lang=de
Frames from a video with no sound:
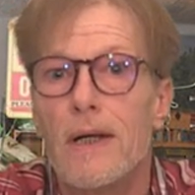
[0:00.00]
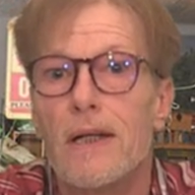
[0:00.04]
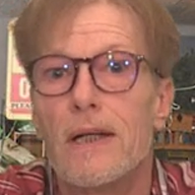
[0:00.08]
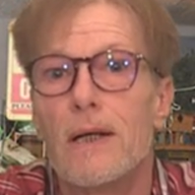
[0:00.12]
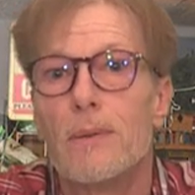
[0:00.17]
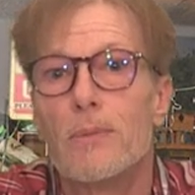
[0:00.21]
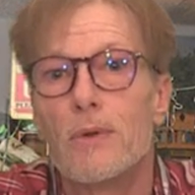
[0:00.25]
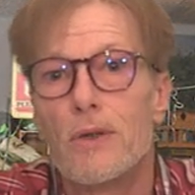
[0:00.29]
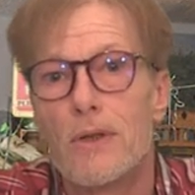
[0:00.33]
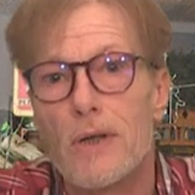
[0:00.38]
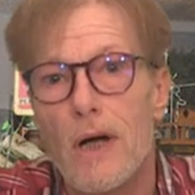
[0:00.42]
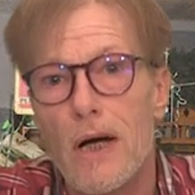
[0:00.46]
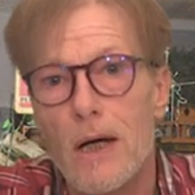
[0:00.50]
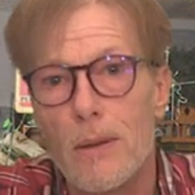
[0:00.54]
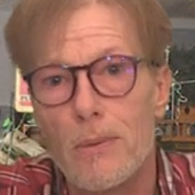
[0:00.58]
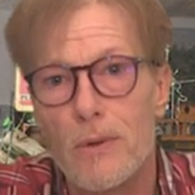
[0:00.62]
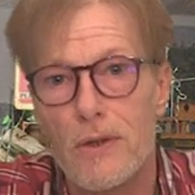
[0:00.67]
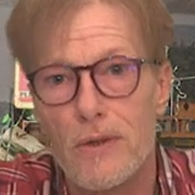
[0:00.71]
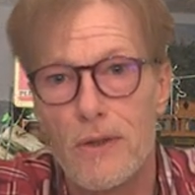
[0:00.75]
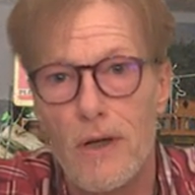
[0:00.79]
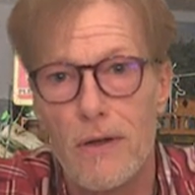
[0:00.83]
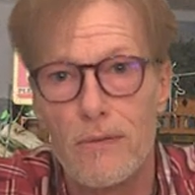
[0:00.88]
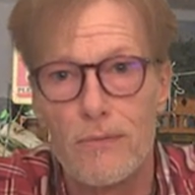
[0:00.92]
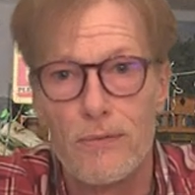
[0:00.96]
Der Betreiber
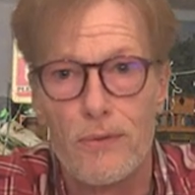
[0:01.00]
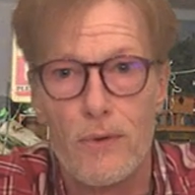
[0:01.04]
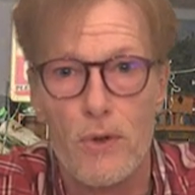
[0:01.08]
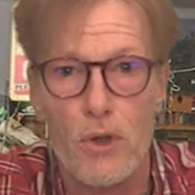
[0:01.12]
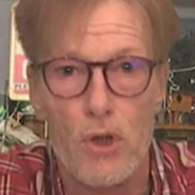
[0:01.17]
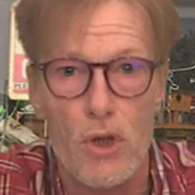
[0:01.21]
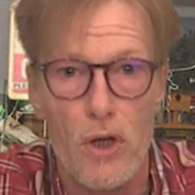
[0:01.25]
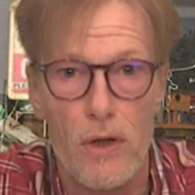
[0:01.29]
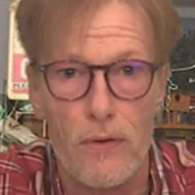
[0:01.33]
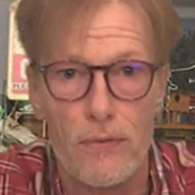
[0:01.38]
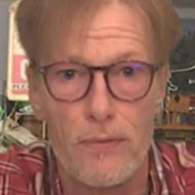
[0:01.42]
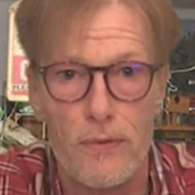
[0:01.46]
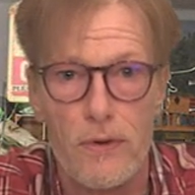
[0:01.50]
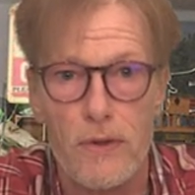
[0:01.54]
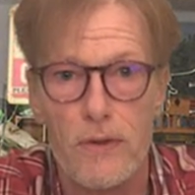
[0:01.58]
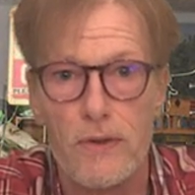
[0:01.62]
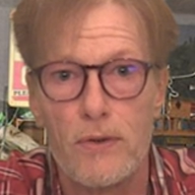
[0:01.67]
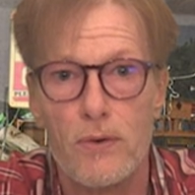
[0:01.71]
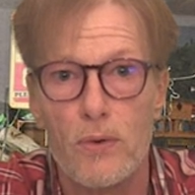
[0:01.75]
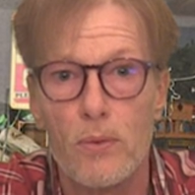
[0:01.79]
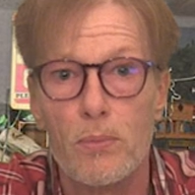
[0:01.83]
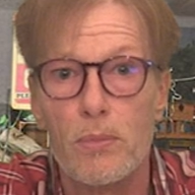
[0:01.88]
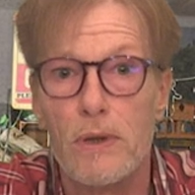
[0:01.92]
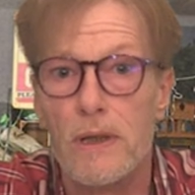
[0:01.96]
des
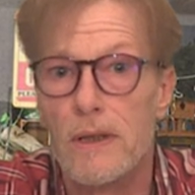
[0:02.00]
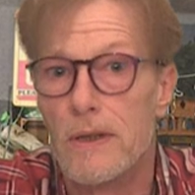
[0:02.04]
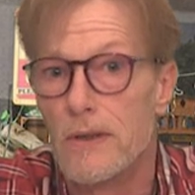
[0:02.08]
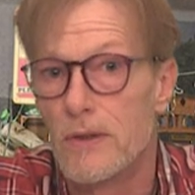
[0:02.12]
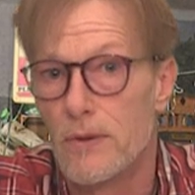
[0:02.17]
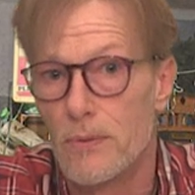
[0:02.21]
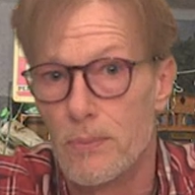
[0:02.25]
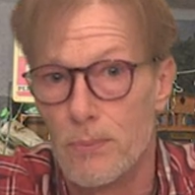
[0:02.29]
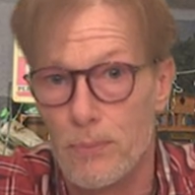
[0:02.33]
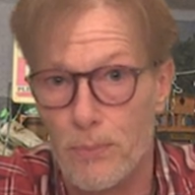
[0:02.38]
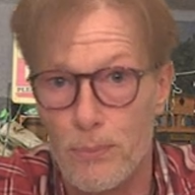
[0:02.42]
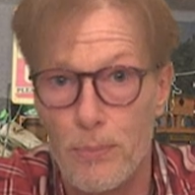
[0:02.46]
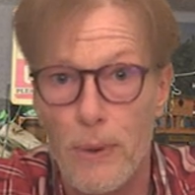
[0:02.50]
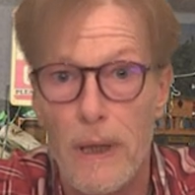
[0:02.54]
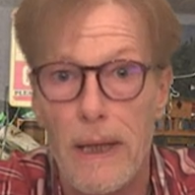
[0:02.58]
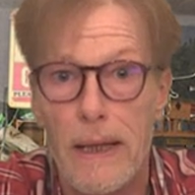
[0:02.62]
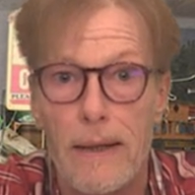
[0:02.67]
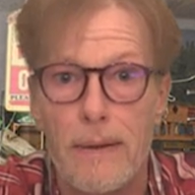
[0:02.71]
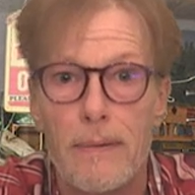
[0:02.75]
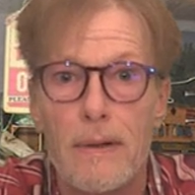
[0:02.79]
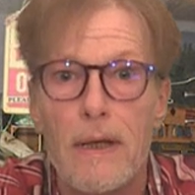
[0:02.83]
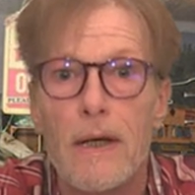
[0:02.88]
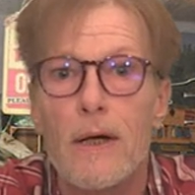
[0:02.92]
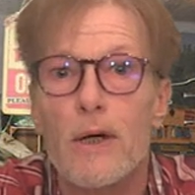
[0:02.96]
Hanfgeschäftes, Tobias
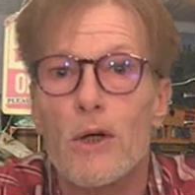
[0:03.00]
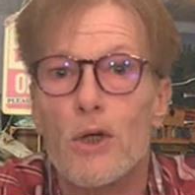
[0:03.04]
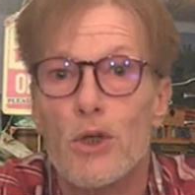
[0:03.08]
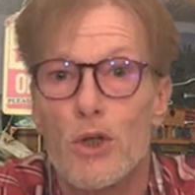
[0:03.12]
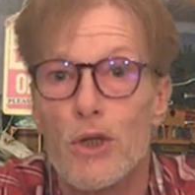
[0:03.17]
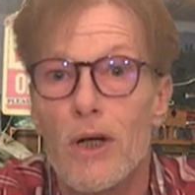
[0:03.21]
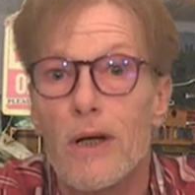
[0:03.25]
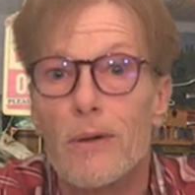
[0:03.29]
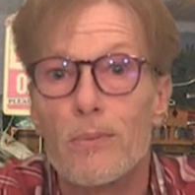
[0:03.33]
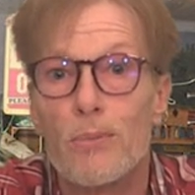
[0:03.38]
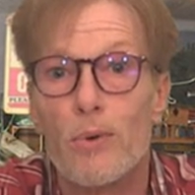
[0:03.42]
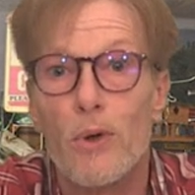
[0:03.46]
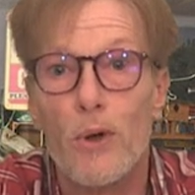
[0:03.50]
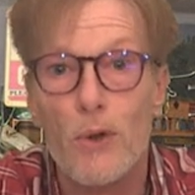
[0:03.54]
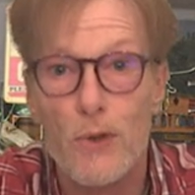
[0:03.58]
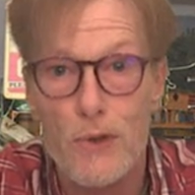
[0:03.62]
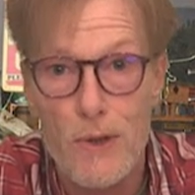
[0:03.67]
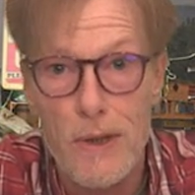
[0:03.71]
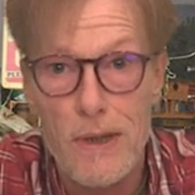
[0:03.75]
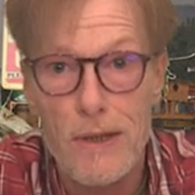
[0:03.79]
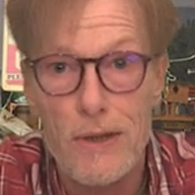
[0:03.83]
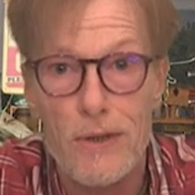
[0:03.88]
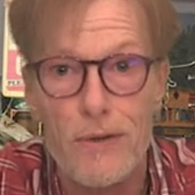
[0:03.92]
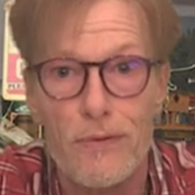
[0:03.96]
P., stand
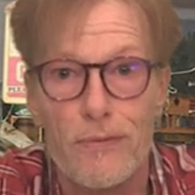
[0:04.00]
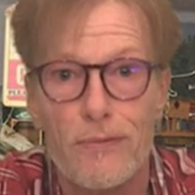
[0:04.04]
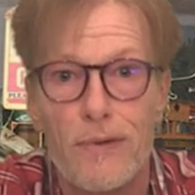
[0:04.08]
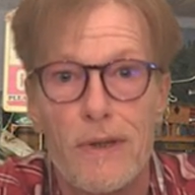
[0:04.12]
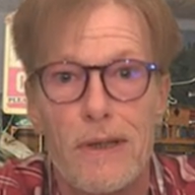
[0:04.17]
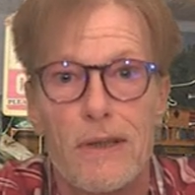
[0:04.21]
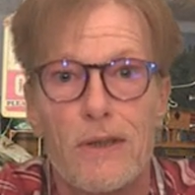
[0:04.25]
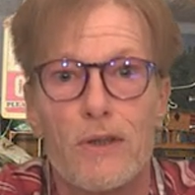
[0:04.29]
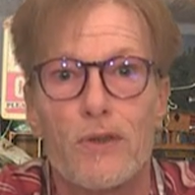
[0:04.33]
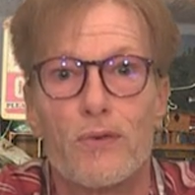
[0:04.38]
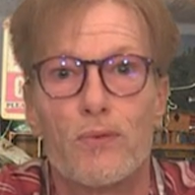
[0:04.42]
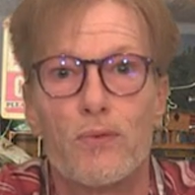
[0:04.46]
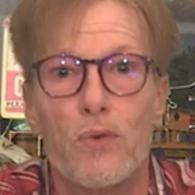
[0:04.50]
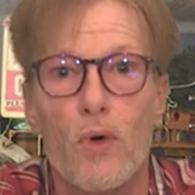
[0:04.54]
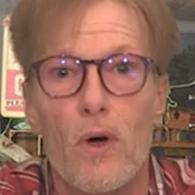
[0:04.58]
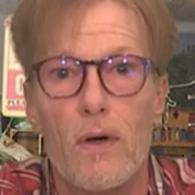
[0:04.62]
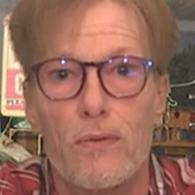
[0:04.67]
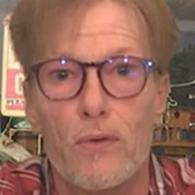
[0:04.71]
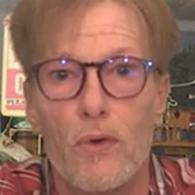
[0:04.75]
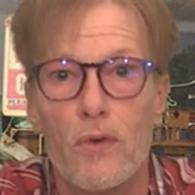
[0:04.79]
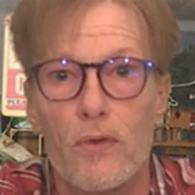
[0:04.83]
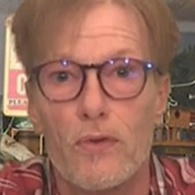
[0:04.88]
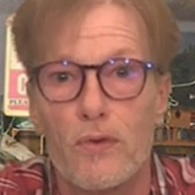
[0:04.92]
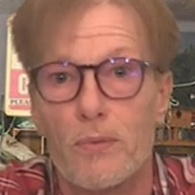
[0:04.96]
plötzlich wegen des
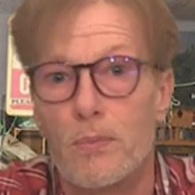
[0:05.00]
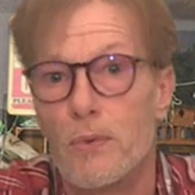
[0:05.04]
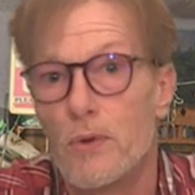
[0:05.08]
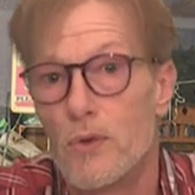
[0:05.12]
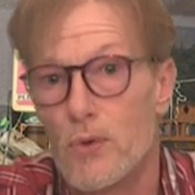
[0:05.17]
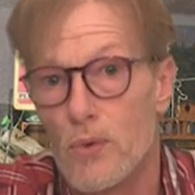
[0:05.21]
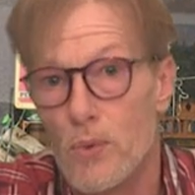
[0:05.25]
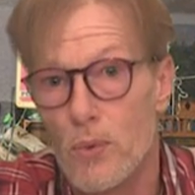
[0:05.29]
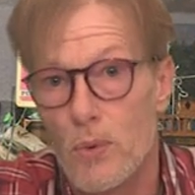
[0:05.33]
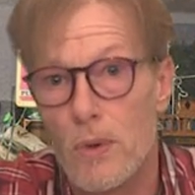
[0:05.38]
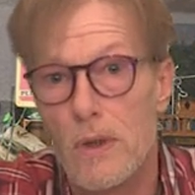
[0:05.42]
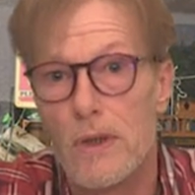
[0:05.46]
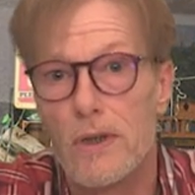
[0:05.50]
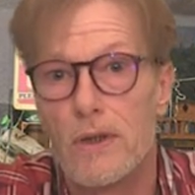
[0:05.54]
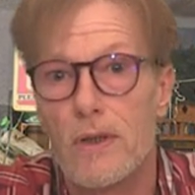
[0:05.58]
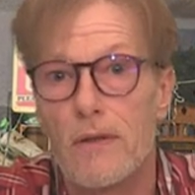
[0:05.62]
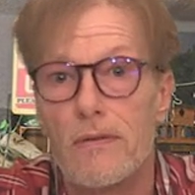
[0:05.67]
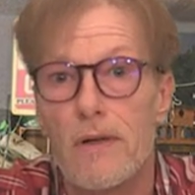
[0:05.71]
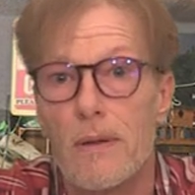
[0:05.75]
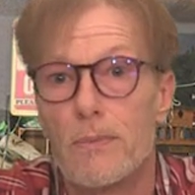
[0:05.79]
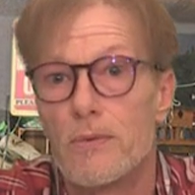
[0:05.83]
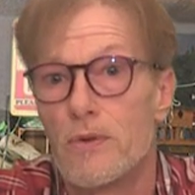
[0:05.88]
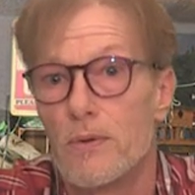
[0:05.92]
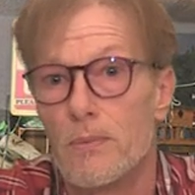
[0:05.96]
Vorwurfs bezüglich
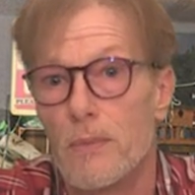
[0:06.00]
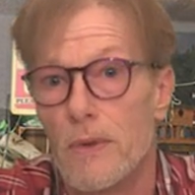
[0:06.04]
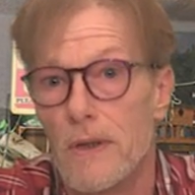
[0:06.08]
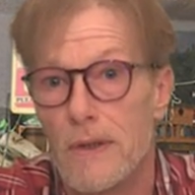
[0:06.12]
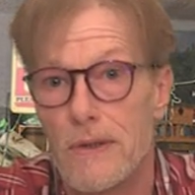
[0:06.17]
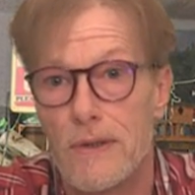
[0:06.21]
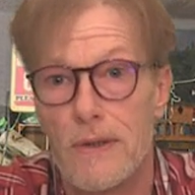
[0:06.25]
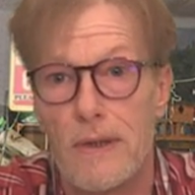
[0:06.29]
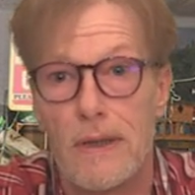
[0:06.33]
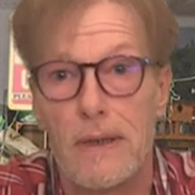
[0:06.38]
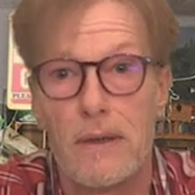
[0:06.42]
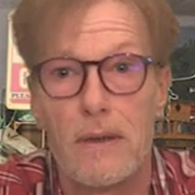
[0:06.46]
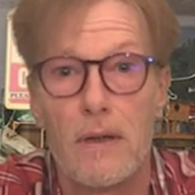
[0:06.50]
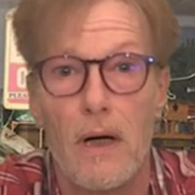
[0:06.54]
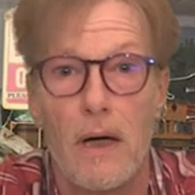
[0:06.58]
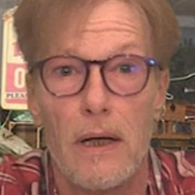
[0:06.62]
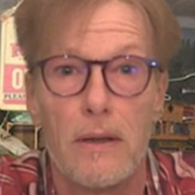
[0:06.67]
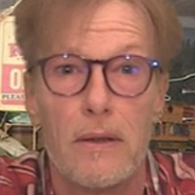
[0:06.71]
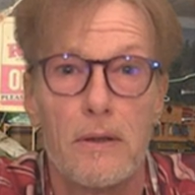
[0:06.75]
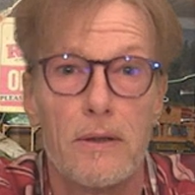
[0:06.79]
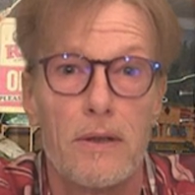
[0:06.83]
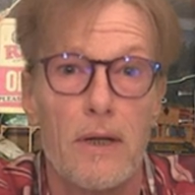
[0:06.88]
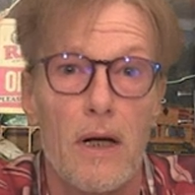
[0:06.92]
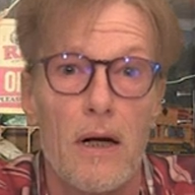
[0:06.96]
gewerbsmäßigen
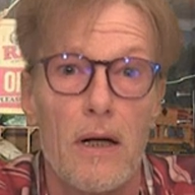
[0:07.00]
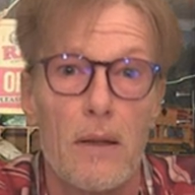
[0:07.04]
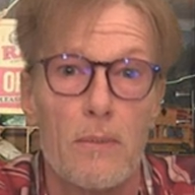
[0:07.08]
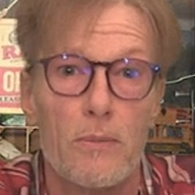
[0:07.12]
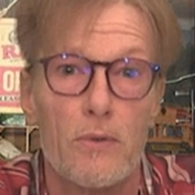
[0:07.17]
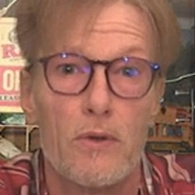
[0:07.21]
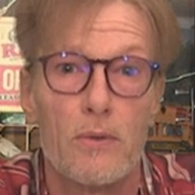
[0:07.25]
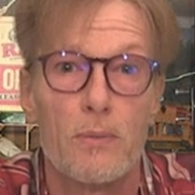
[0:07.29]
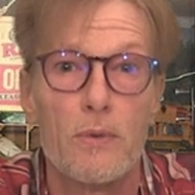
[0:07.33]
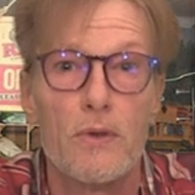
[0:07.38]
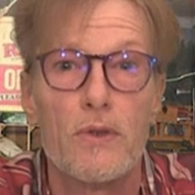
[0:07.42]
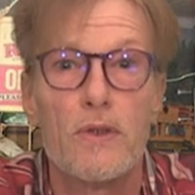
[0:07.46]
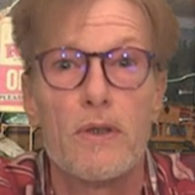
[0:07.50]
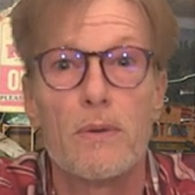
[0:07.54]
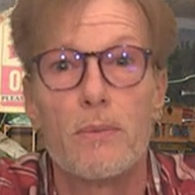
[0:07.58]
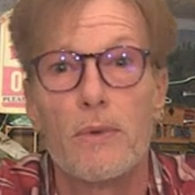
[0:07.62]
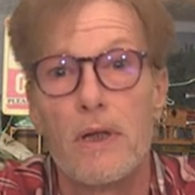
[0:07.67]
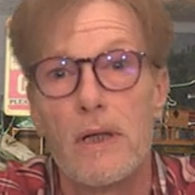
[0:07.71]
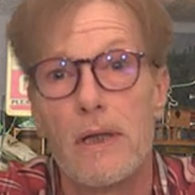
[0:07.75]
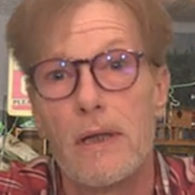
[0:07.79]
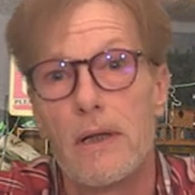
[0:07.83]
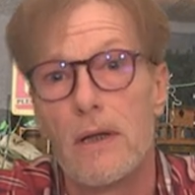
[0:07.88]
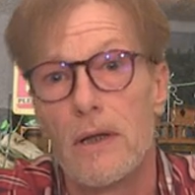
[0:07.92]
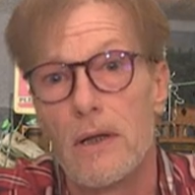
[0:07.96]
Handeltreibens mit
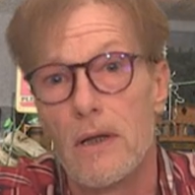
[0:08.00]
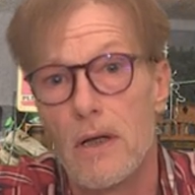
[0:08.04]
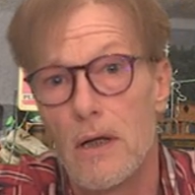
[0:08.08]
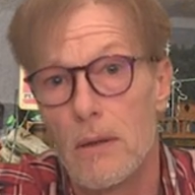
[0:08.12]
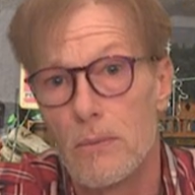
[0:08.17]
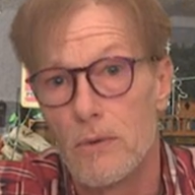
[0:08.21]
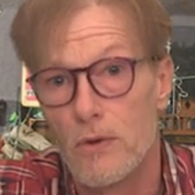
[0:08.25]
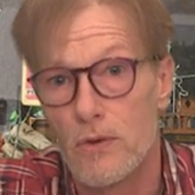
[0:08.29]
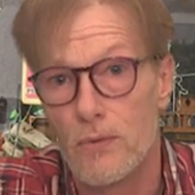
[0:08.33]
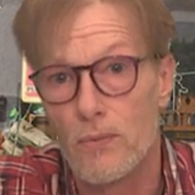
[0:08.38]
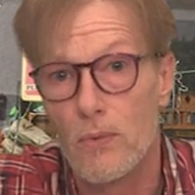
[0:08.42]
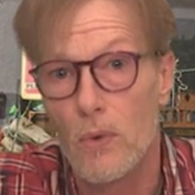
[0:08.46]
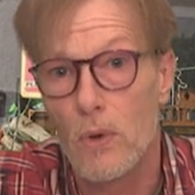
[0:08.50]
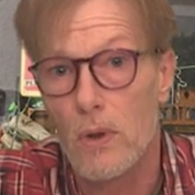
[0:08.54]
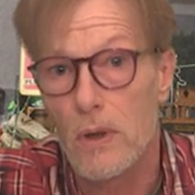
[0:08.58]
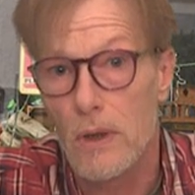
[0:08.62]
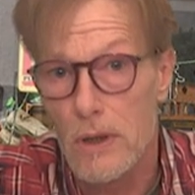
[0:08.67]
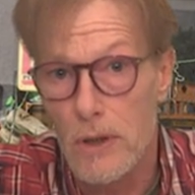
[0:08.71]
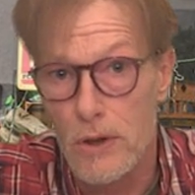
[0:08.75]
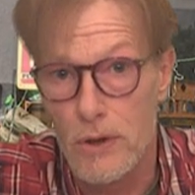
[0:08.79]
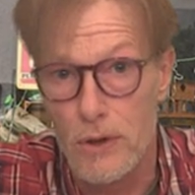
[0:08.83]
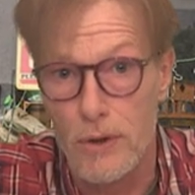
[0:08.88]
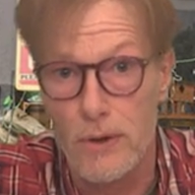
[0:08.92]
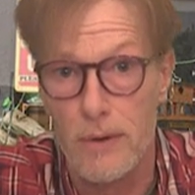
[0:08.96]
CBD-Cannabis vor
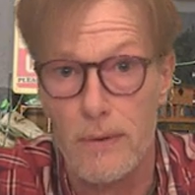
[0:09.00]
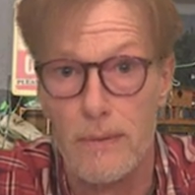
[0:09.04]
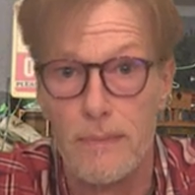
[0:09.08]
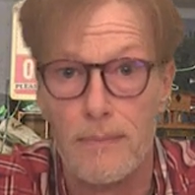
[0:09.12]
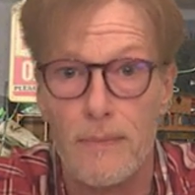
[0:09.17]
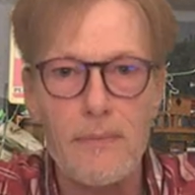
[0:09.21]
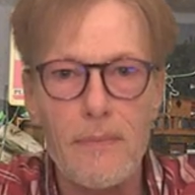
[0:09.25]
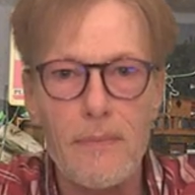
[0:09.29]
Gericht.